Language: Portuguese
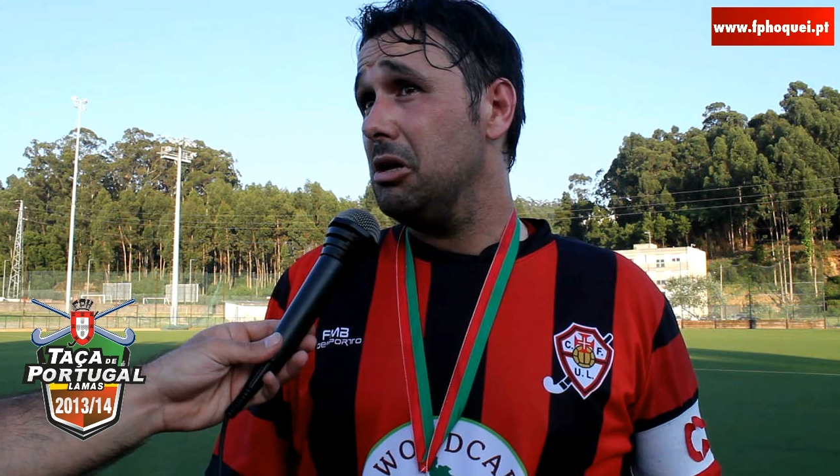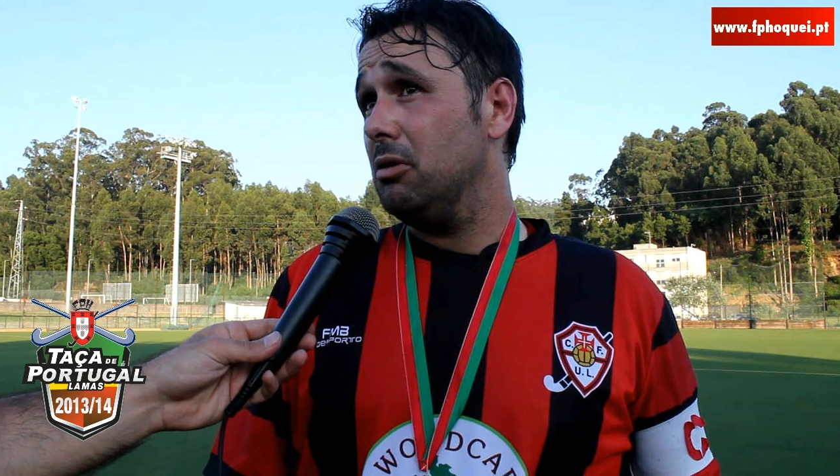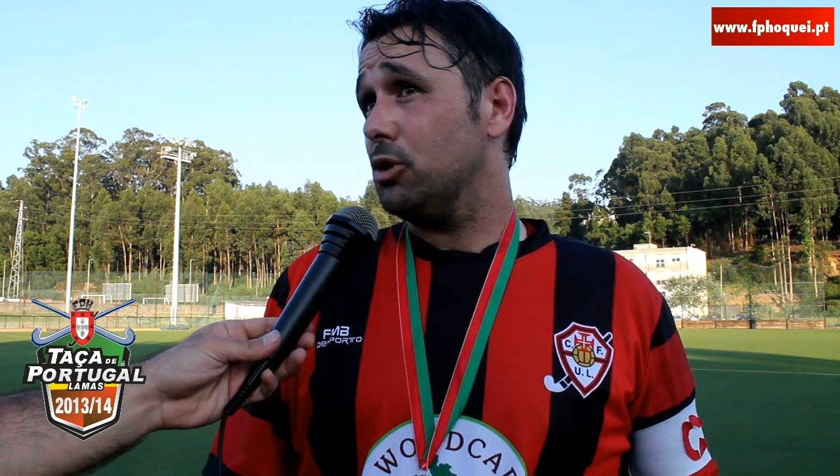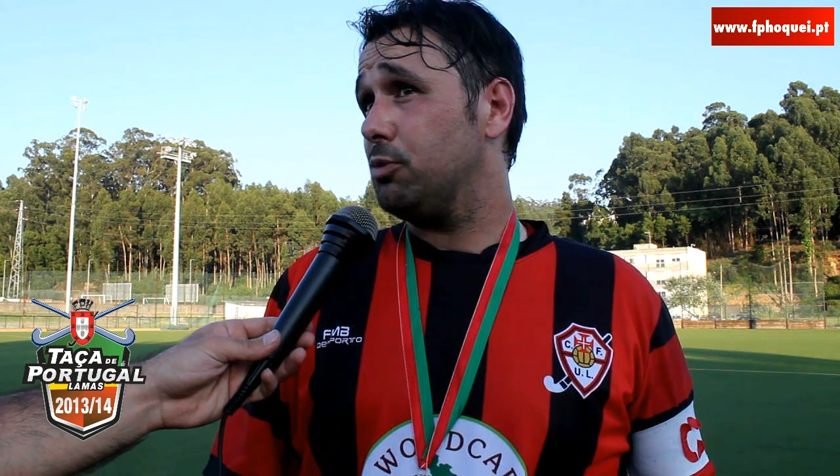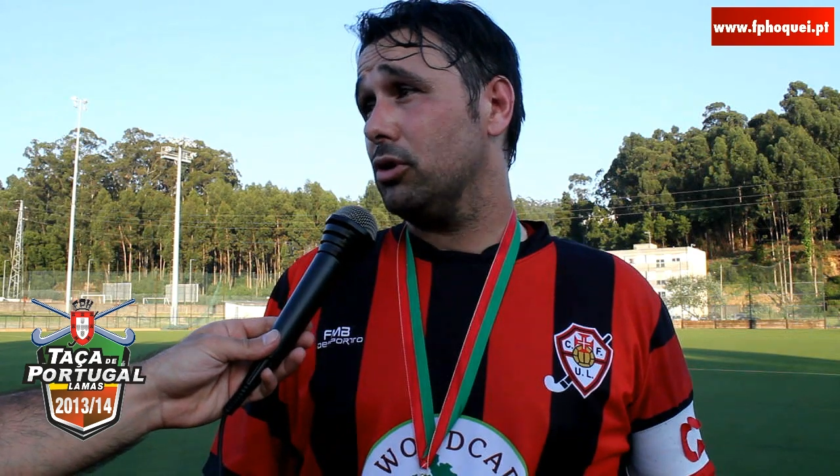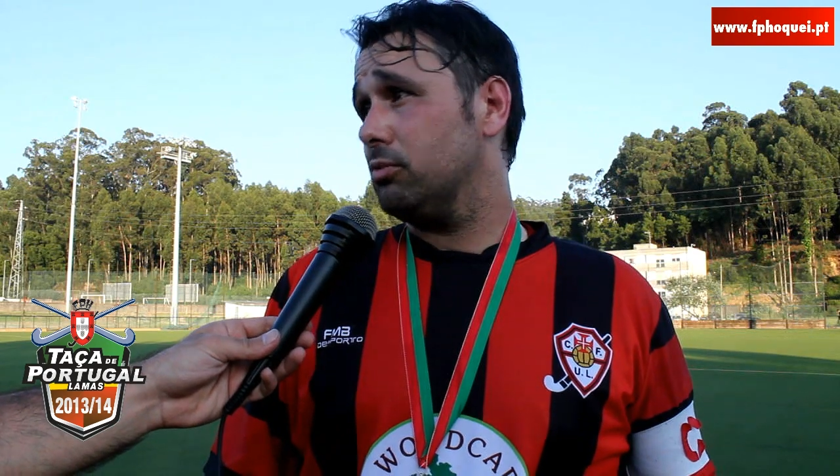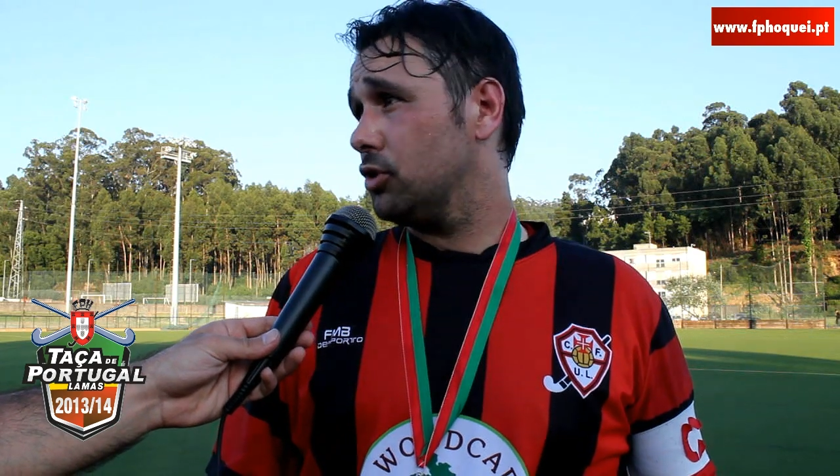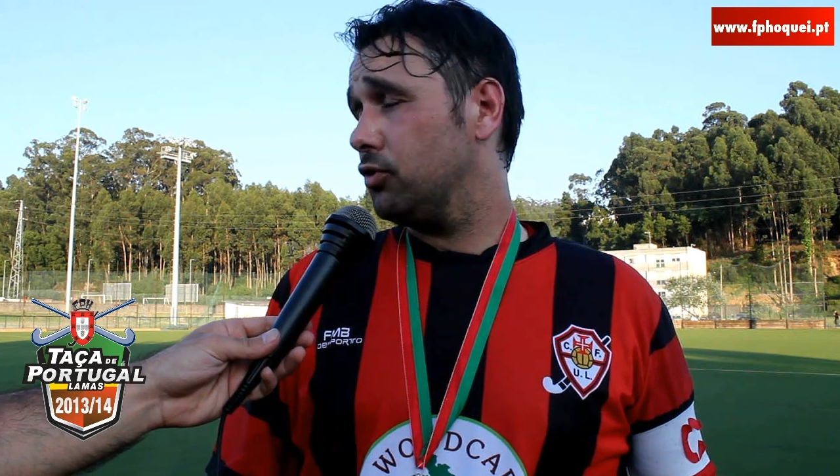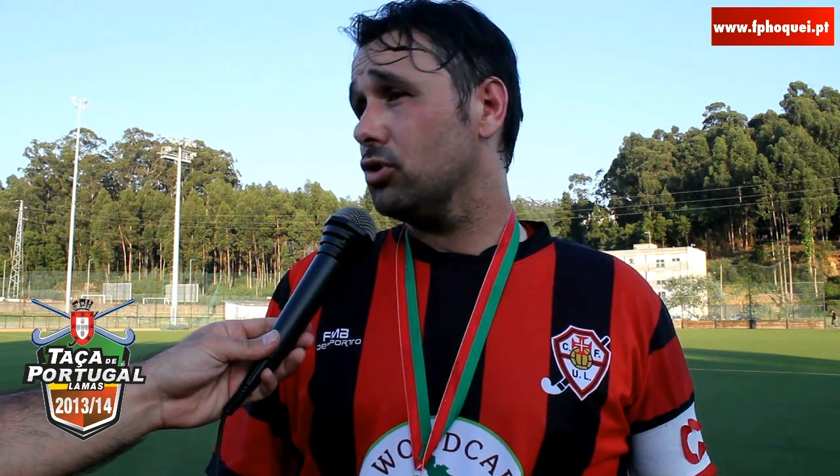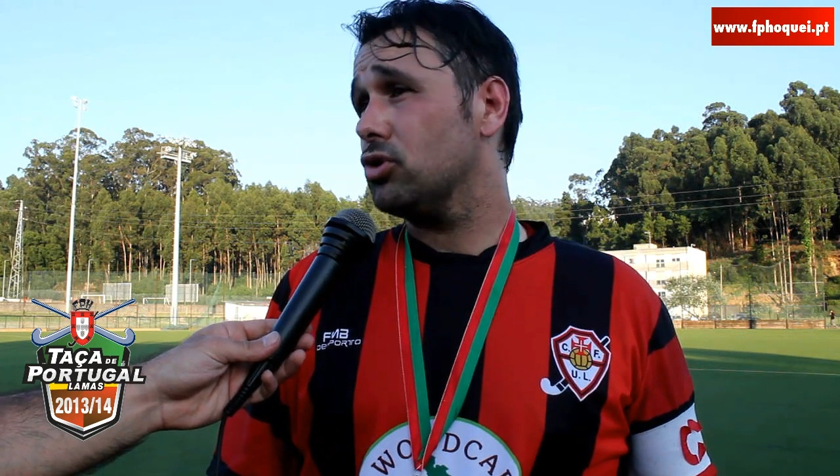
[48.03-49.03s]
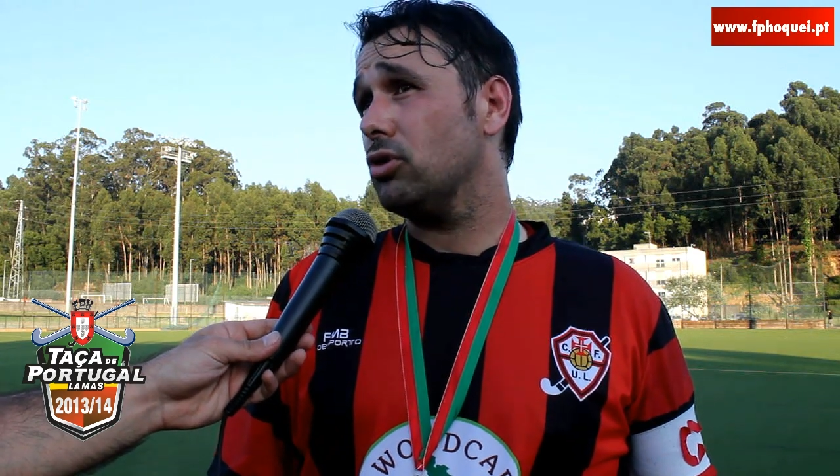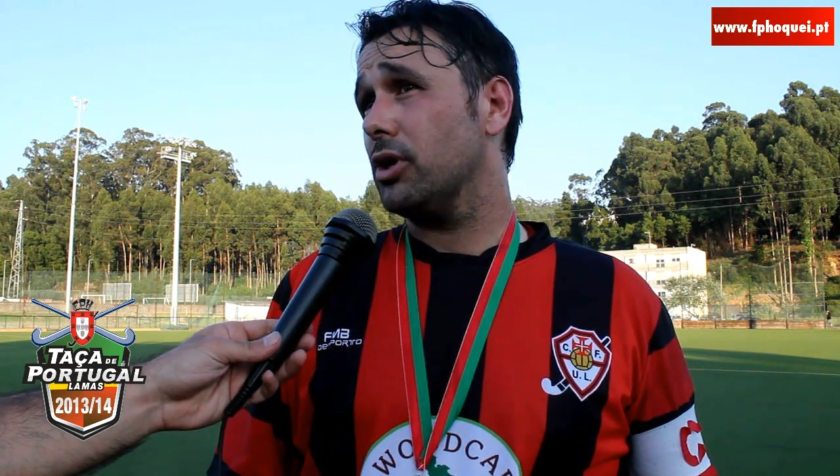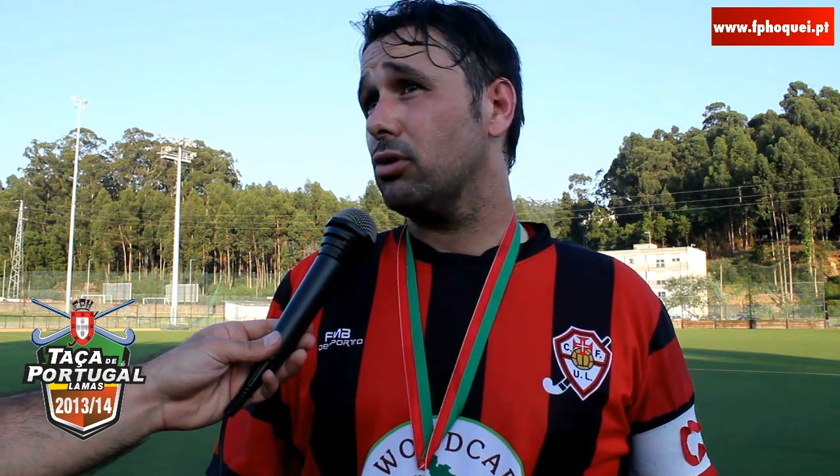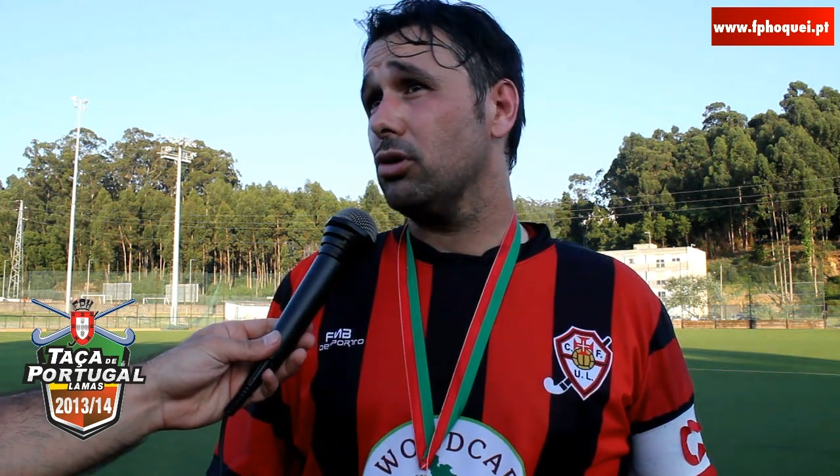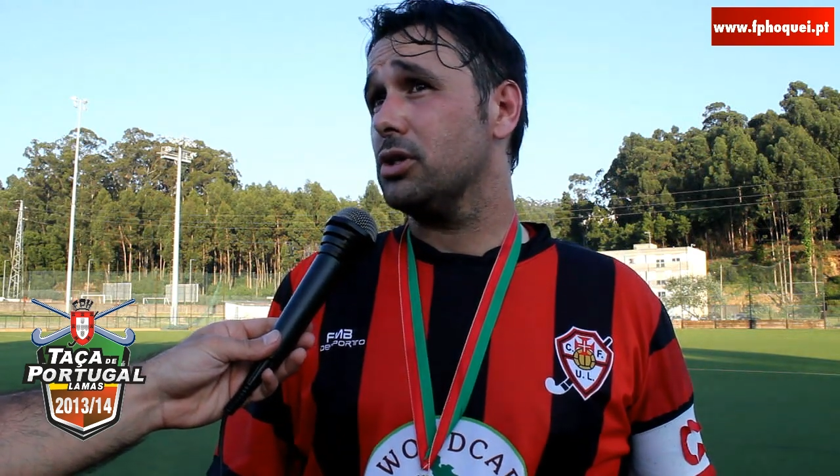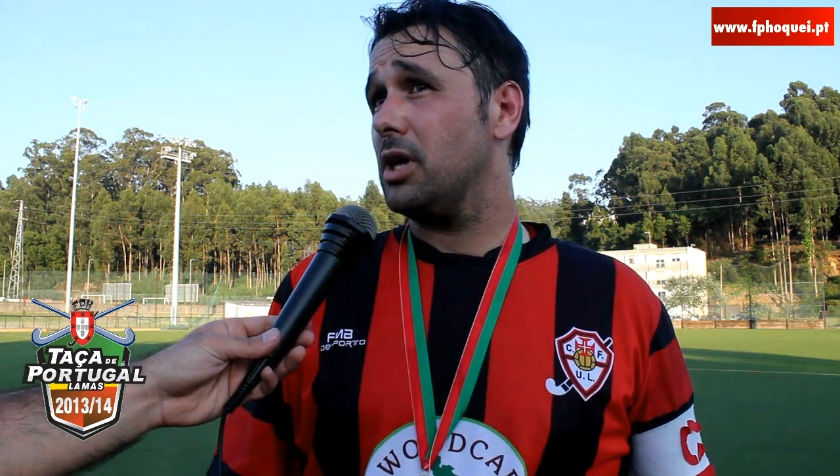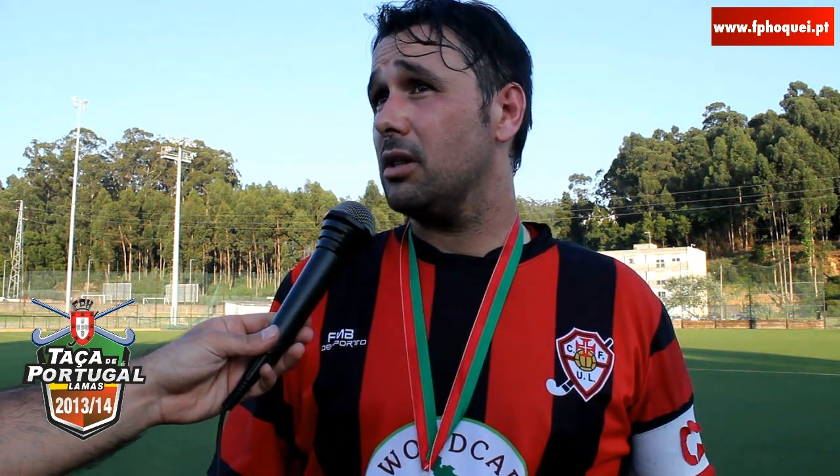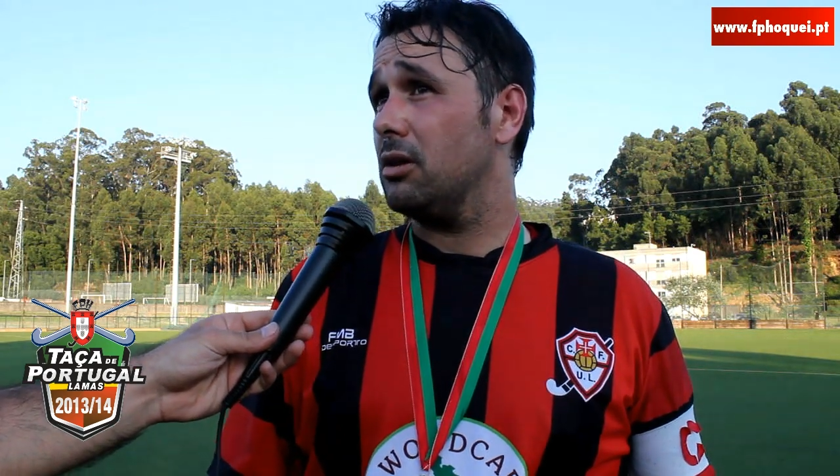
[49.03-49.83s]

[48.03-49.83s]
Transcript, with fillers: Mas pronto, mas foi um jogo em que Lousada,